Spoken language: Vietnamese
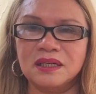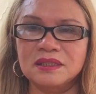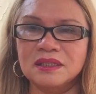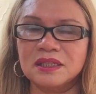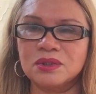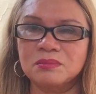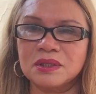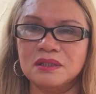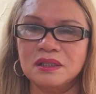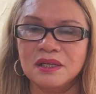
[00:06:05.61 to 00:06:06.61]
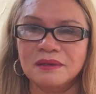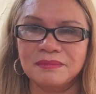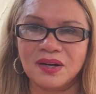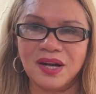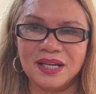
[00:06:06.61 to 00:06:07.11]
tới những cái chung cư
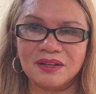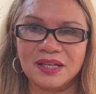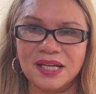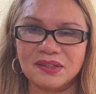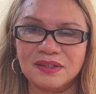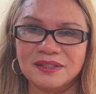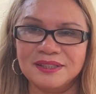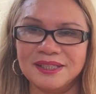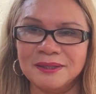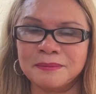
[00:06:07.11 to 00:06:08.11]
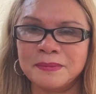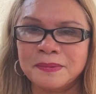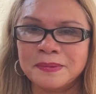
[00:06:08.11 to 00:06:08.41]
mà có hay có hay có người uh,